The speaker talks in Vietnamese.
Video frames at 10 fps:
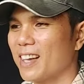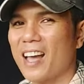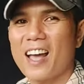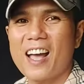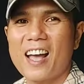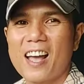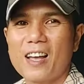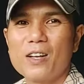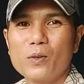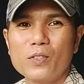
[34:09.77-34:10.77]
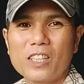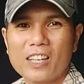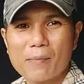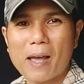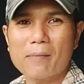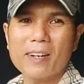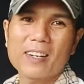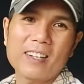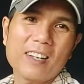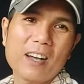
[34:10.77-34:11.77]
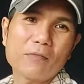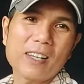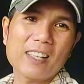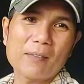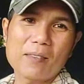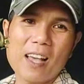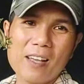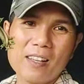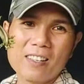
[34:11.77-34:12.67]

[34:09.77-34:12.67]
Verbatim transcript: à, quý chị các bạn mình không nghe nhầm nha